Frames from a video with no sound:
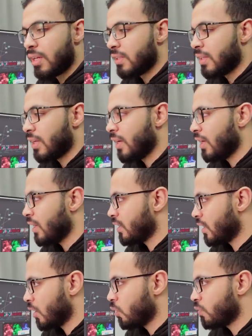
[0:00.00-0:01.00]
ان انا
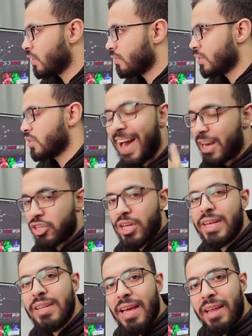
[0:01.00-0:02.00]
ادخله في دافينشي
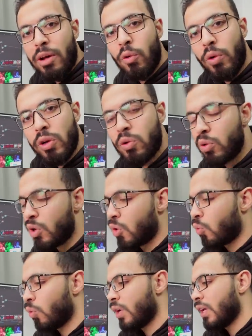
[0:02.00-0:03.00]
علشان الونه
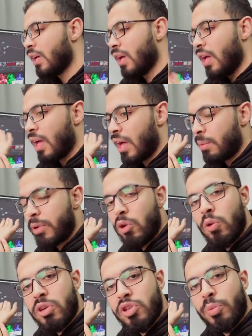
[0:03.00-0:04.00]
واعمل
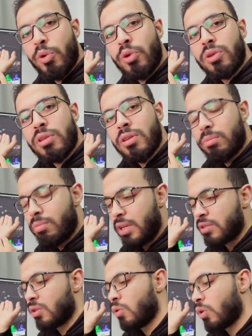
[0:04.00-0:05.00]
له اكسبورت
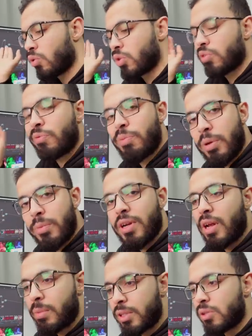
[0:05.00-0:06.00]
بحيث ان هو يخش في
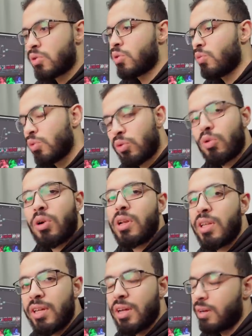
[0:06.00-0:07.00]
بريمير امنتجه ونروح
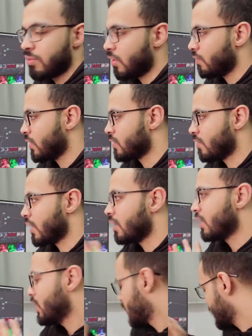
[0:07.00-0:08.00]
لافتر افكتس
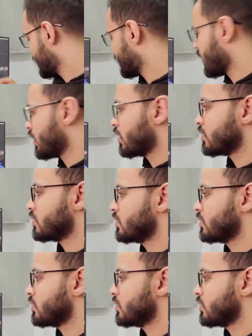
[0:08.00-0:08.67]
فتعالى